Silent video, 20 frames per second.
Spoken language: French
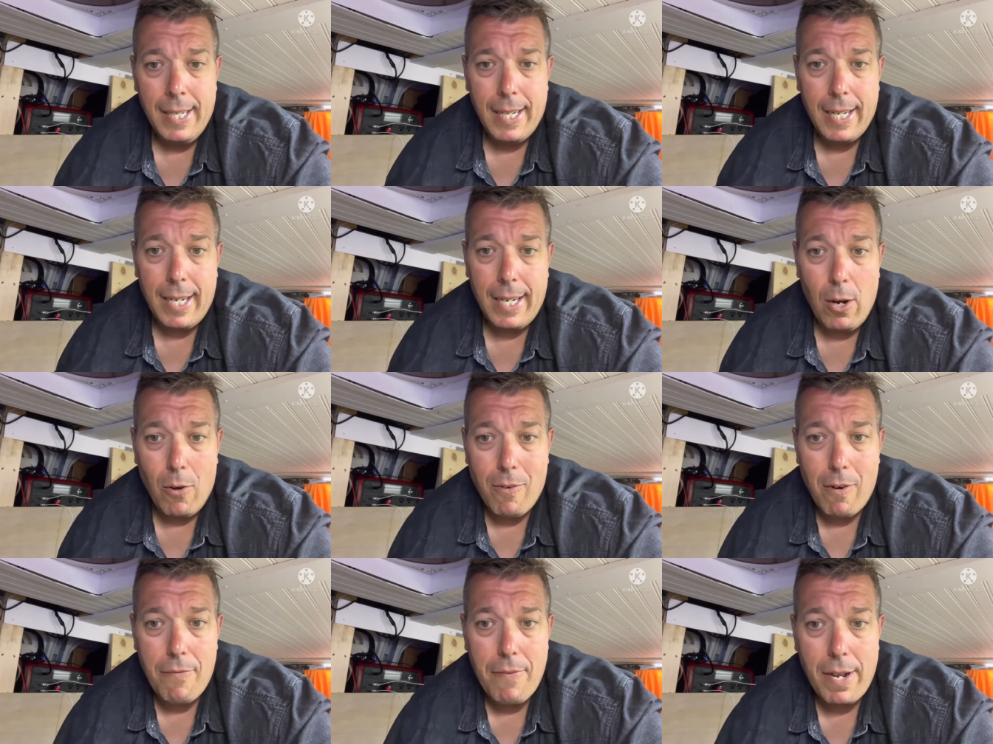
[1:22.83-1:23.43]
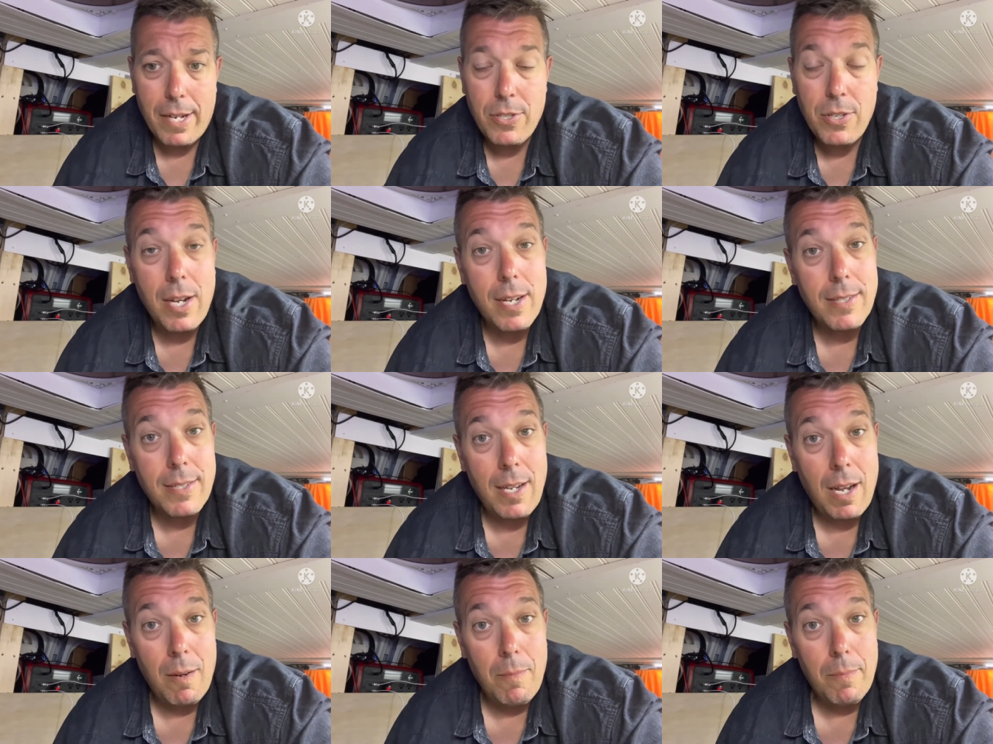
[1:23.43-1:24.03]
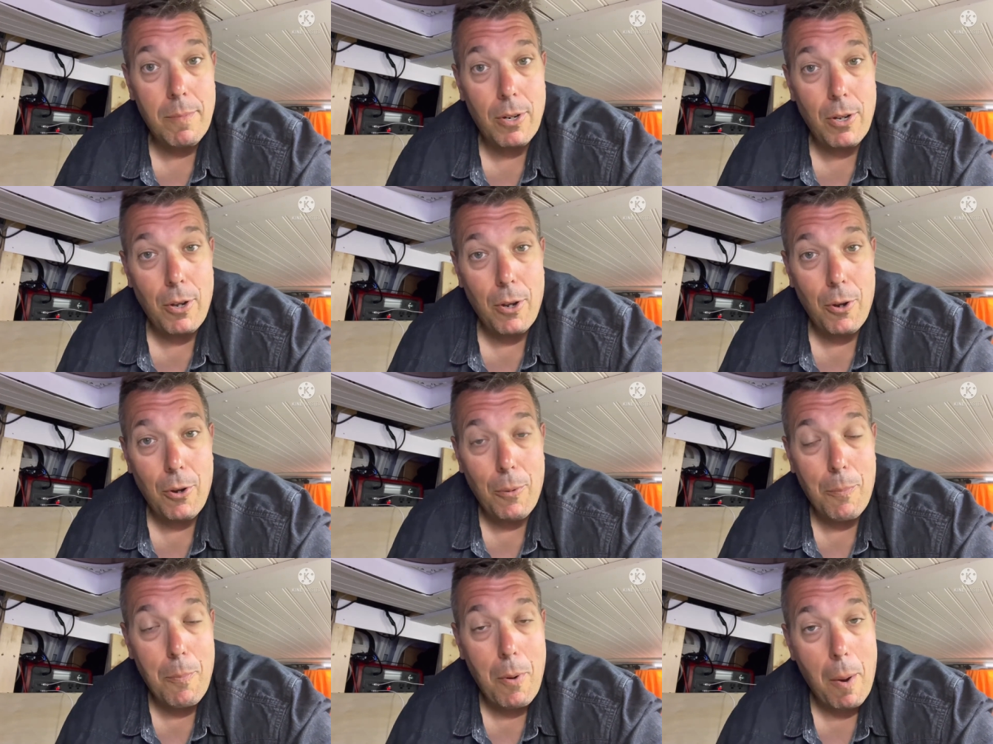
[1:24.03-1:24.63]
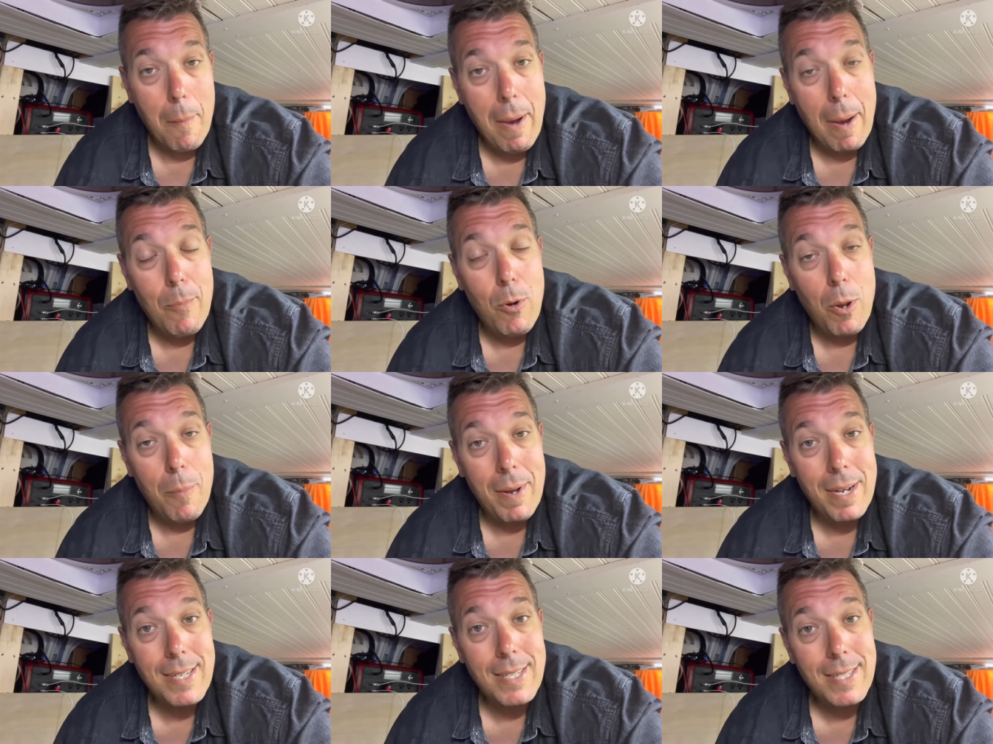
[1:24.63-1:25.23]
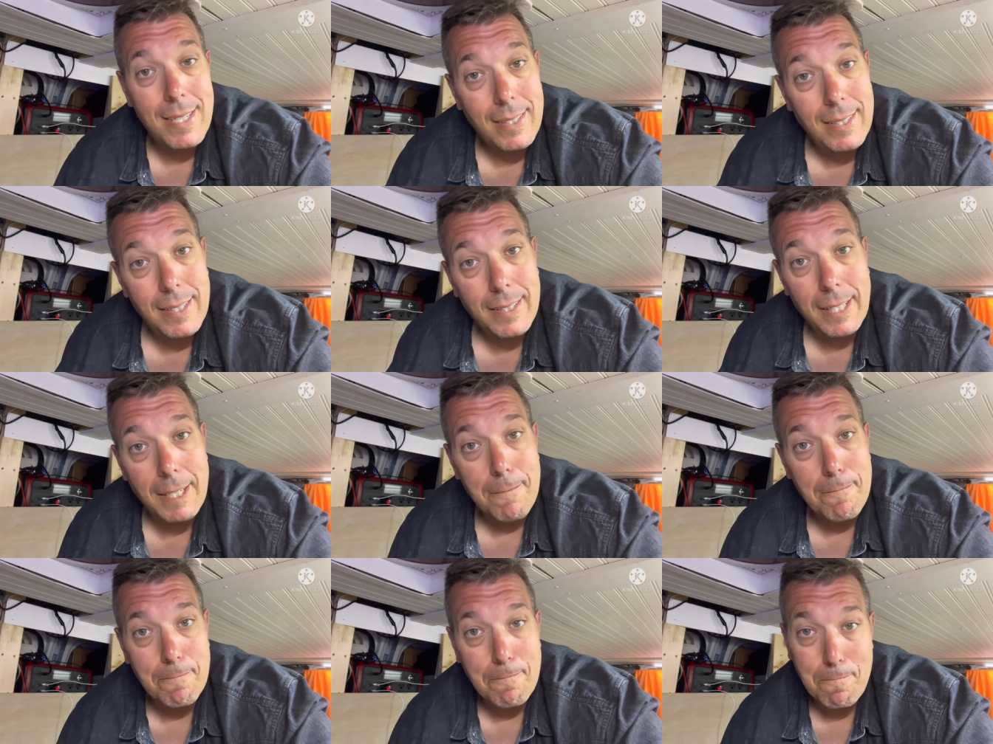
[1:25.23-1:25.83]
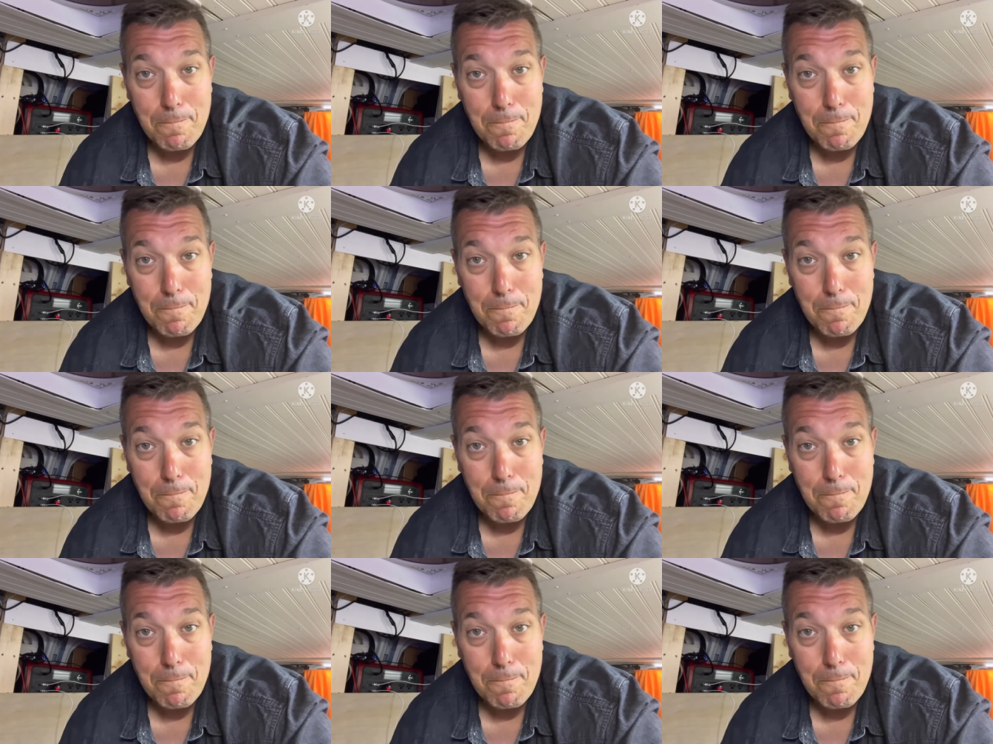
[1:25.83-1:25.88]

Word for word: Et on va faire ça ensemble euh, probablement cet été.